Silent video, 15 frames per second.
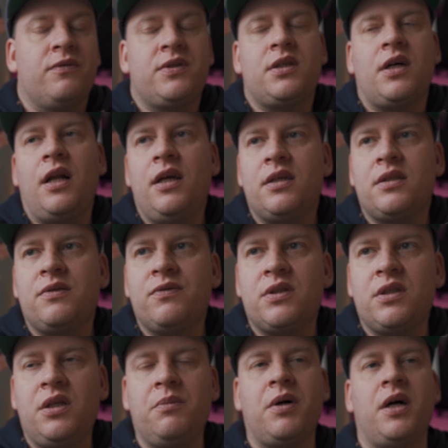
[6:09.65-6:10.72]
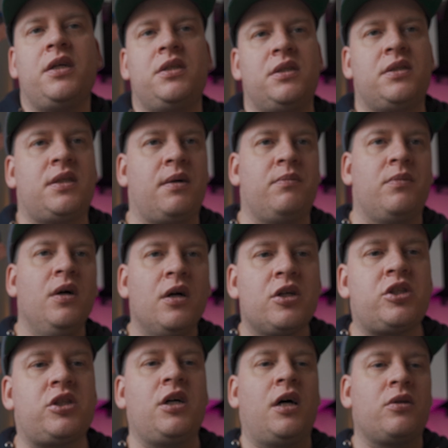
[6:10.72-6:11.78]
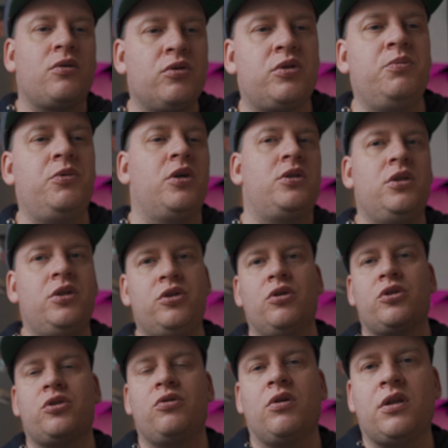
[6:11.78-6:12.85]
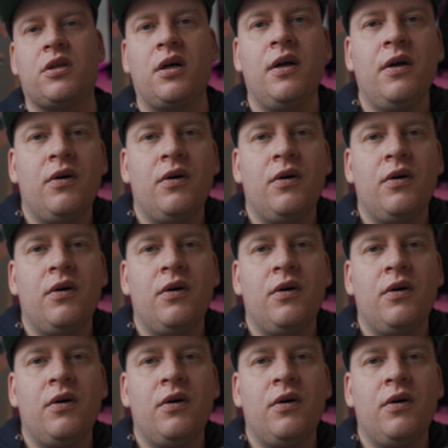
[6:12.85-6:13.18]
В зале, если вы занимаетесь, там штангу жмете, еще что-то,